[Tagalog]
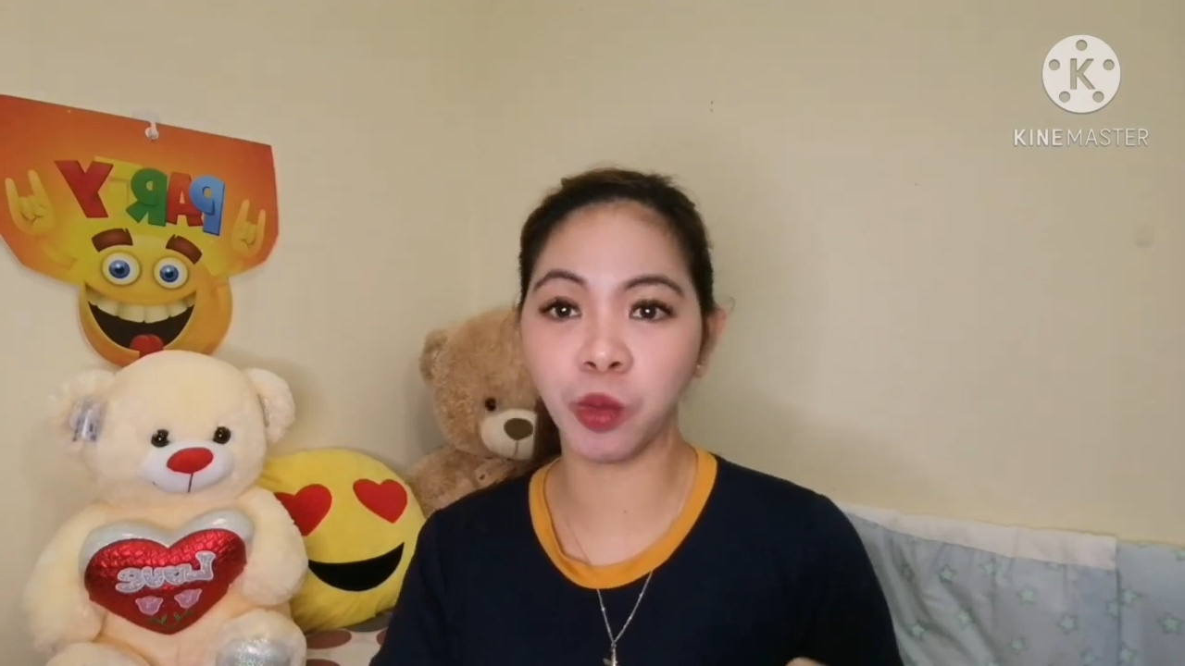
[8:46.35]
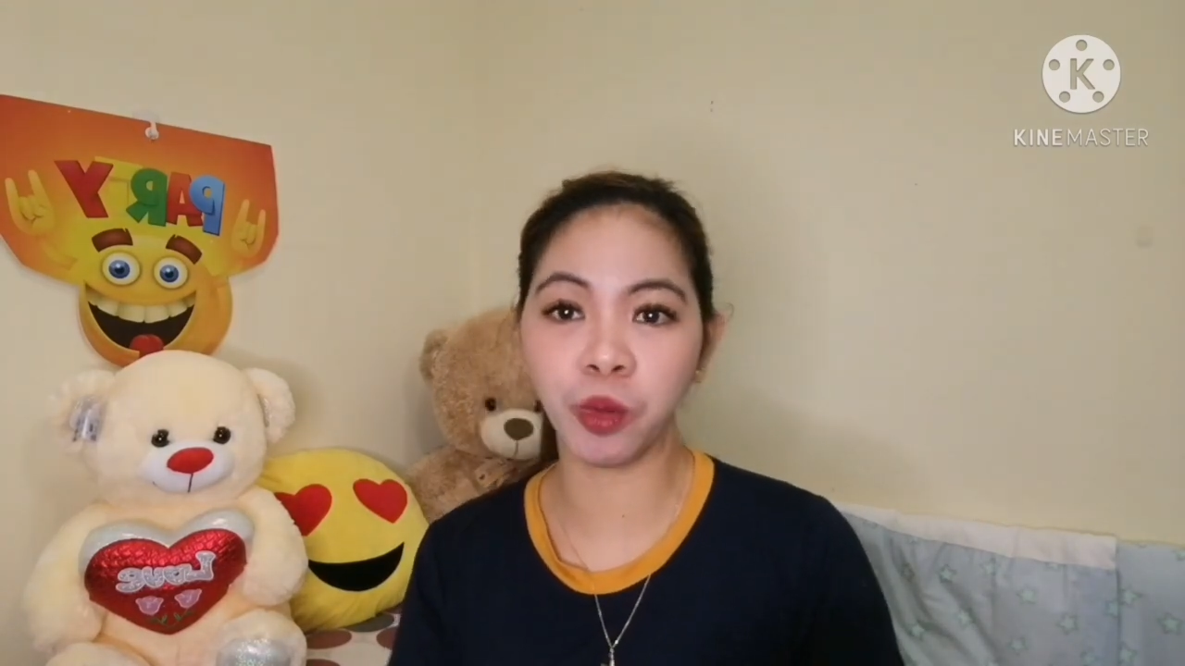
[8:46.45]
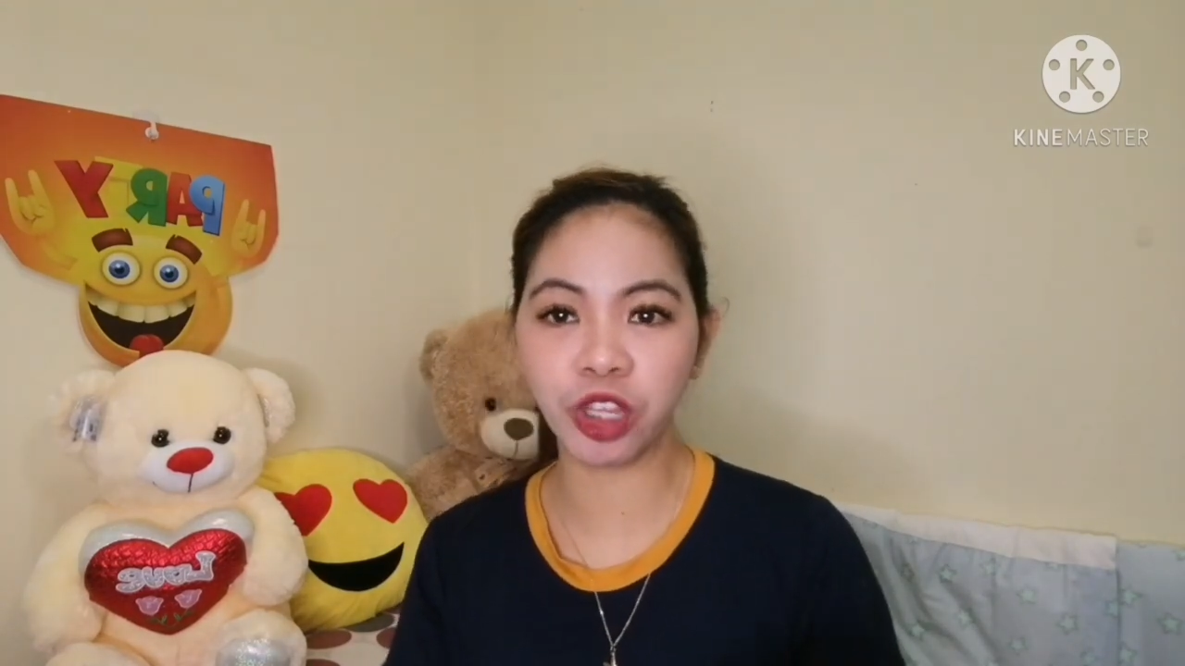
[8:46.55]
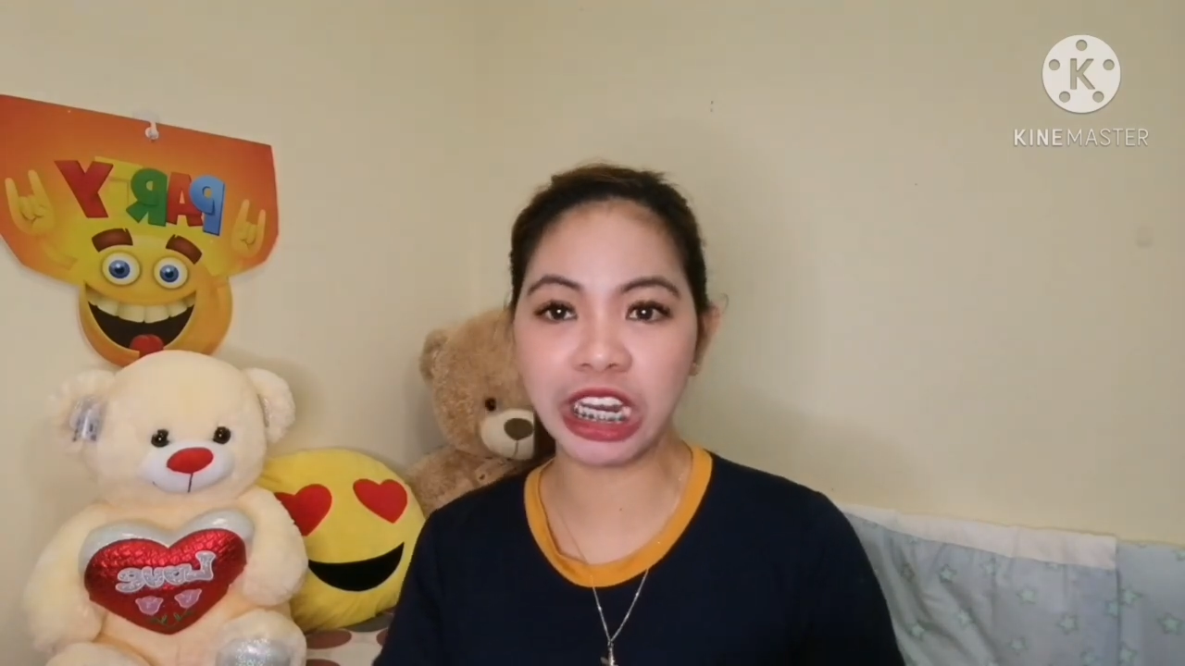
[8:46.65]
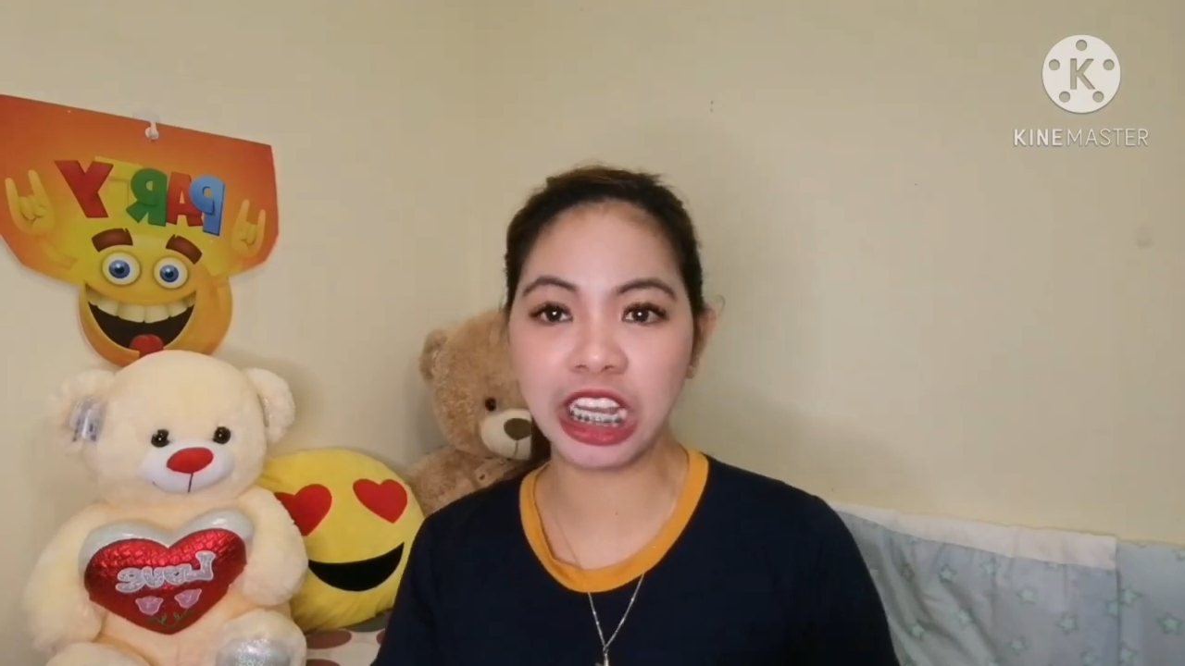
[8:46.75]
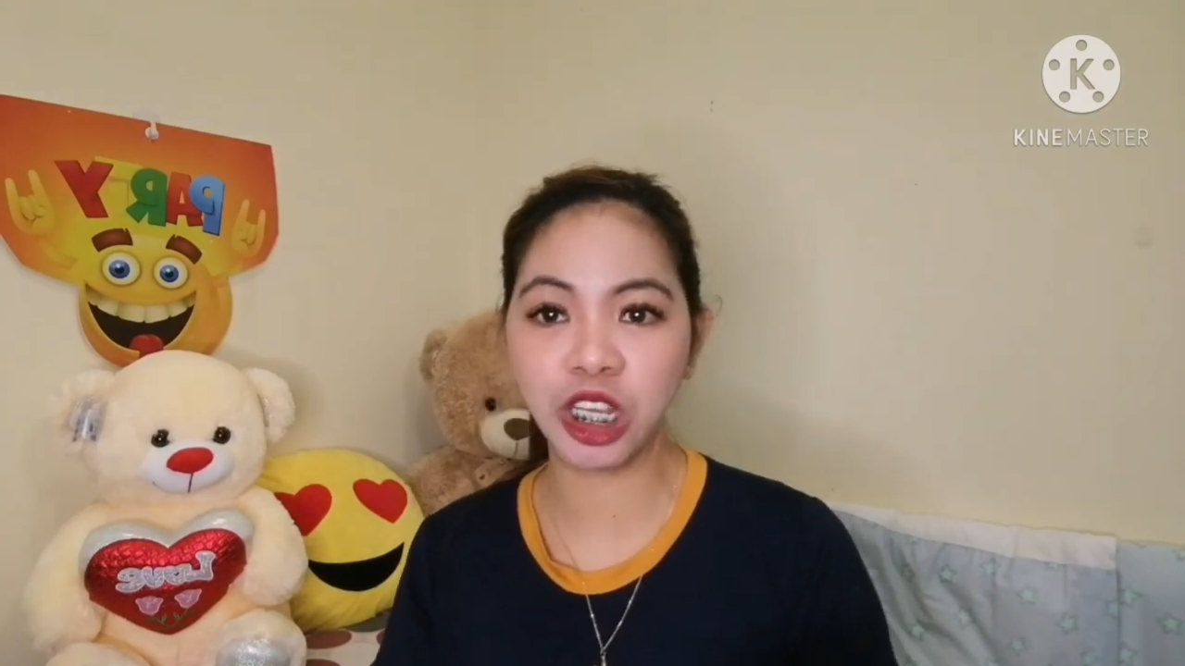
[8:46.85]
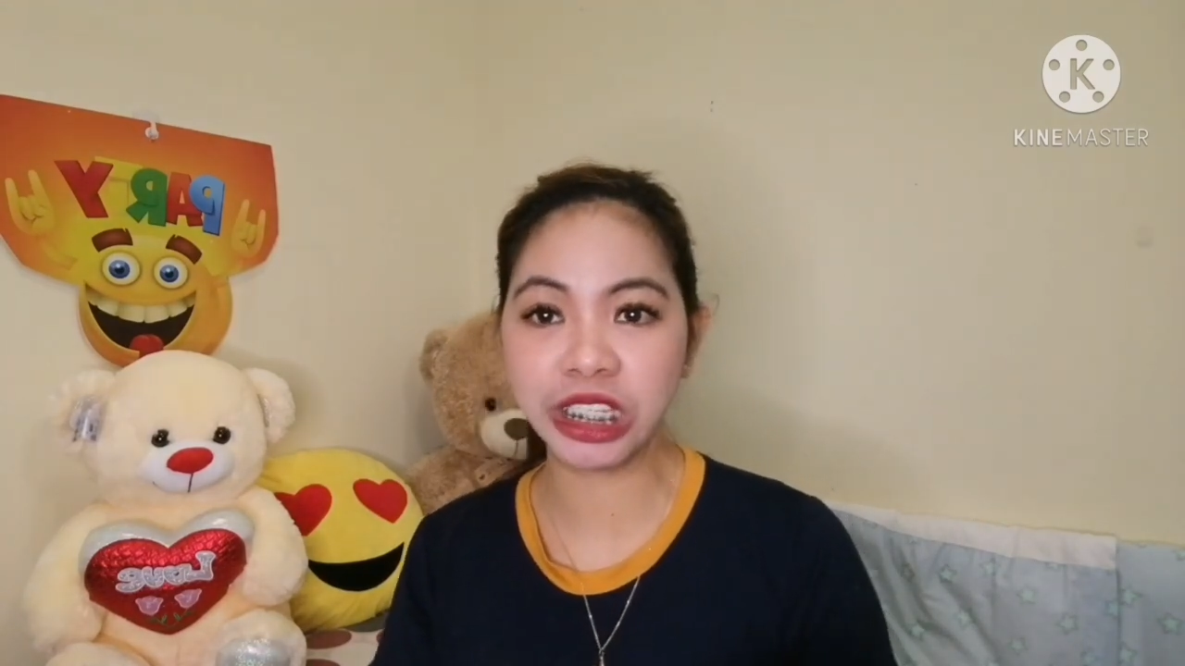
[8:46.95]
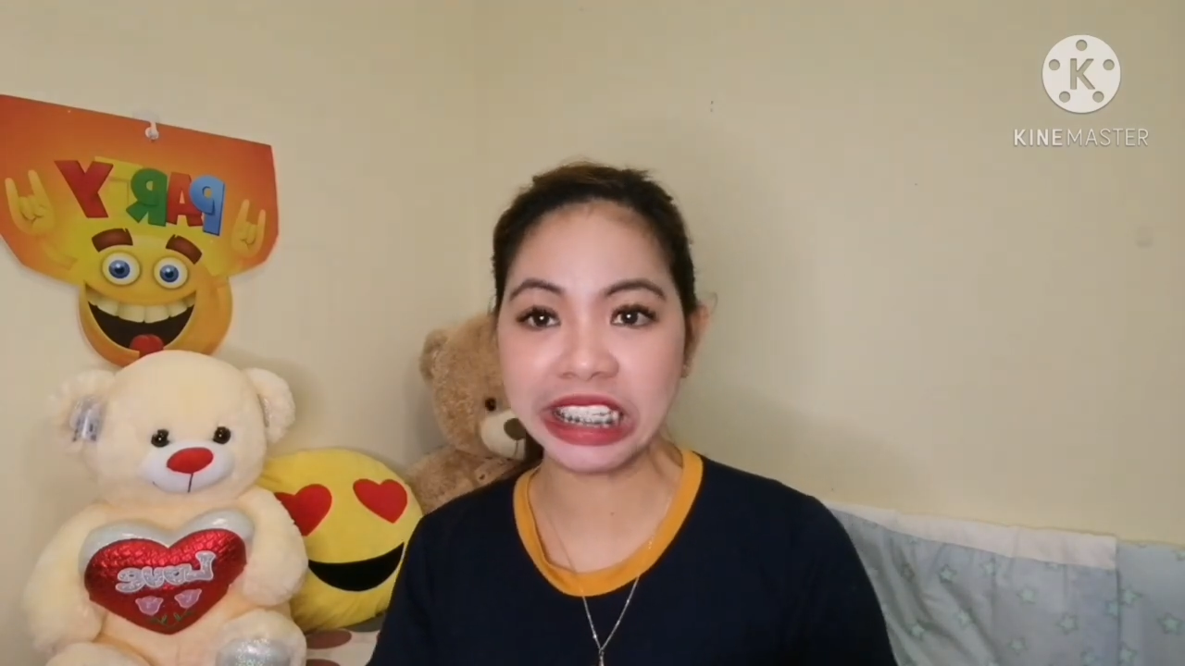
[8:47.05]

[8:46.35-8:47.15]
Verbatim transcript: ko po talaga yung